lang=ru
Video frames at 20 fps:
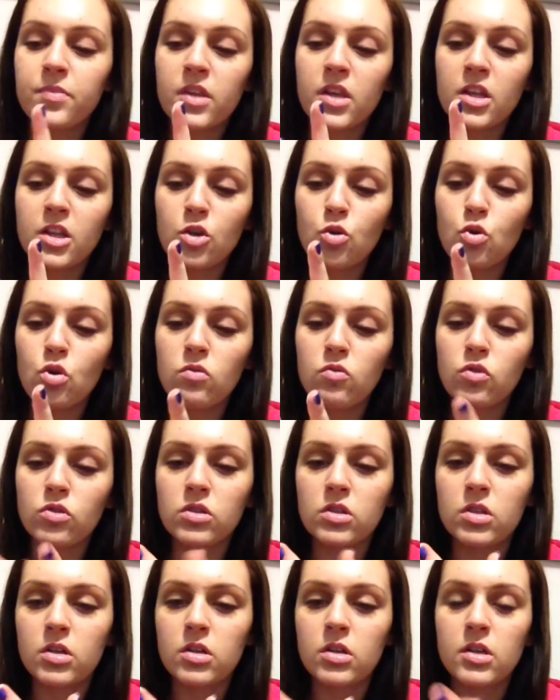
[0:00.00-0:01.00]
и такой
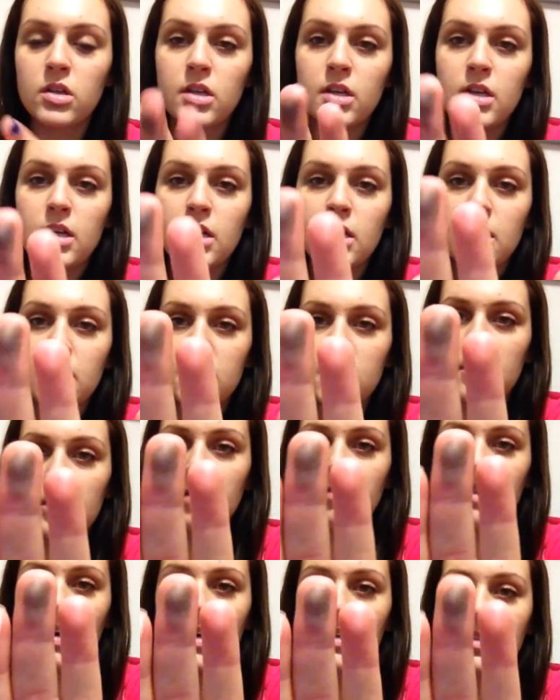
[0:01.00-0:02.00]
вот
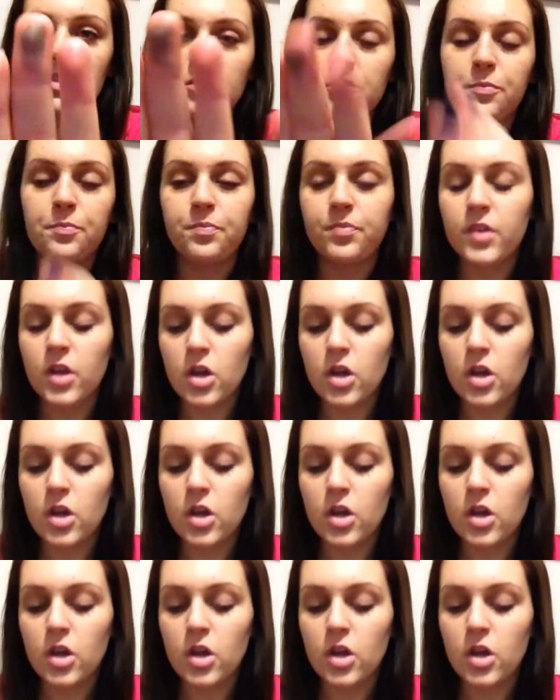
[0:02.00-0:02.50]
сероватый.